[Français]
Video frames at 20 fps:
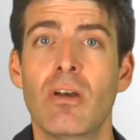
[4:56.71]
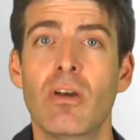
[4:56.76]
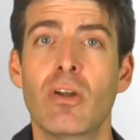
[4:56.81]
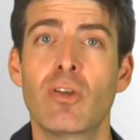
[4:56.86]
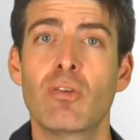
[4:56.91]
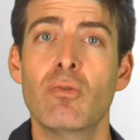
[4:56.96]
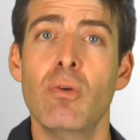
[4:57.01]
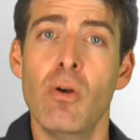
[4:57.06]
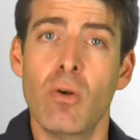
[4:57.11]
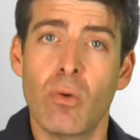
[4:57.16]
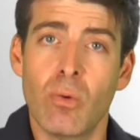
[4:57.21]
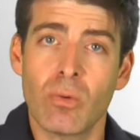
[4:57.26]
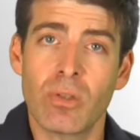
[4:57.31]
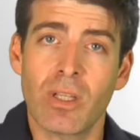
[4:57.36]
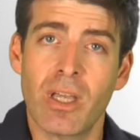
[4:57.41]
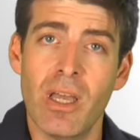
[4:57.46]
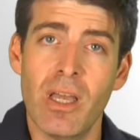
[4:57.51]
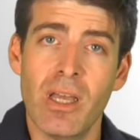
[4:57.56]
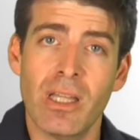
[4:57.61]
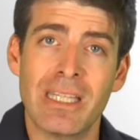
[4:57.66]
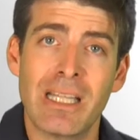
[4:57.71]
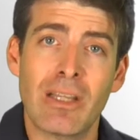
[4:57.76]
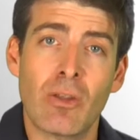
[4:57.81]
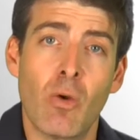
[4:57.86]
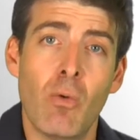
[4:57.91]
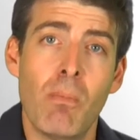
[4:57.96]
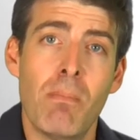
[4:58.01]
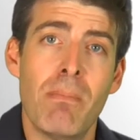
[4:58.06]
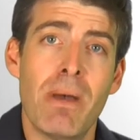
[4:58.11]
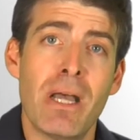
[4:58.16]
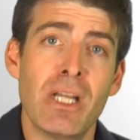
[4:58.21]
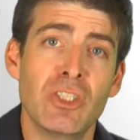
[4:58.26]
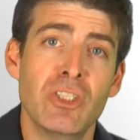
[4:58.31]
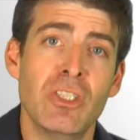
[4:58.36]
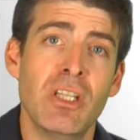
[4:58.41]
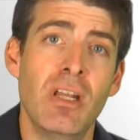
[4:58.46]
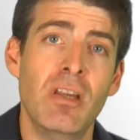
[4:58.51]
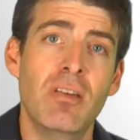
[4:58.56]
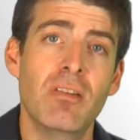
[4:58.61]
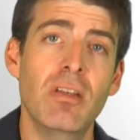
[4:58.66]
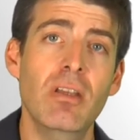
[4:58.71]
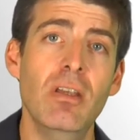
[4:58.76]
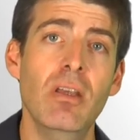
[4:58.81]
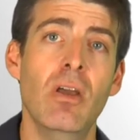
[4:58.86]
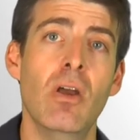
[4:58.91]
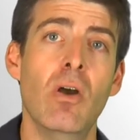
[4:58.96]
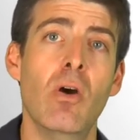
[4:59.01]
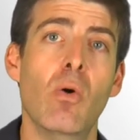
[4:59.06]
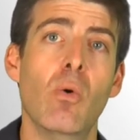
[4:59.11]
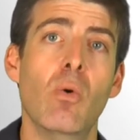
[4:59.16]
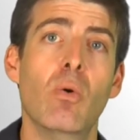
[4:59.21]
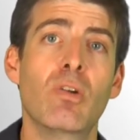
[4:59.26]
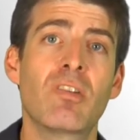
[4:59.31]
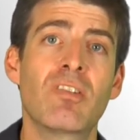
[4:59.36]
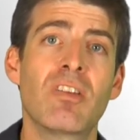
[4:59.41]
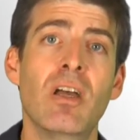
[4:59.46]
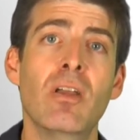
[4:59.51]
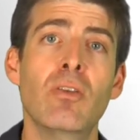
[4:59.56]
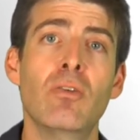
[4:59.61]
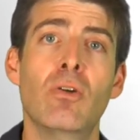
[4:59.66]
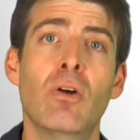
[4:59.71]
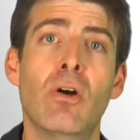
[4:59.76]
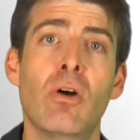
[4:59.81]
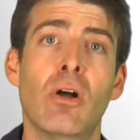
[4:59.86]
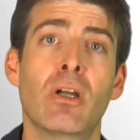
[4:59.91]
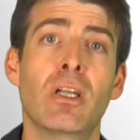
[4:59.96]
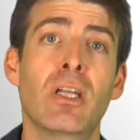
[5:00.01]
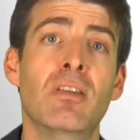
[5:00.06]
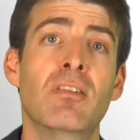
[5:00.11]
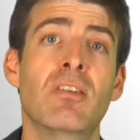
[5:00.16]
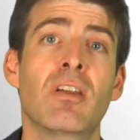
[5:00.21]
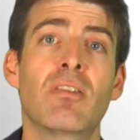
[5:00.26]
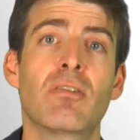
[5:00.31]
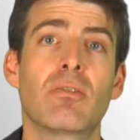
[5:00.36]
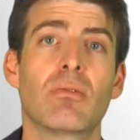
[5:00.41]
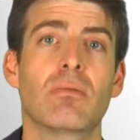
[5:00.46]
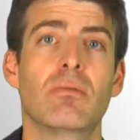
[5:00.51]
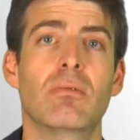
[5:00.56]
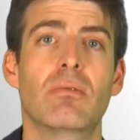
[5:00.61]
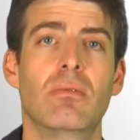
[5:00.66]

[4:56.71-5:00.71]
soit au contraire d'être marginalisés au sein de leur organisation.